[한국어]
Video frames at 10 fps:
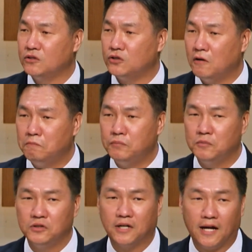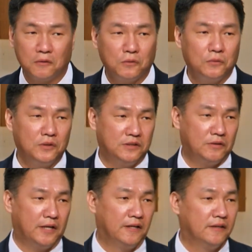성품을 갖고
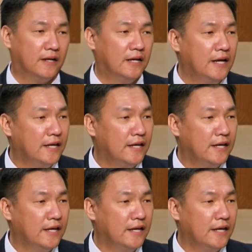있어야 된다.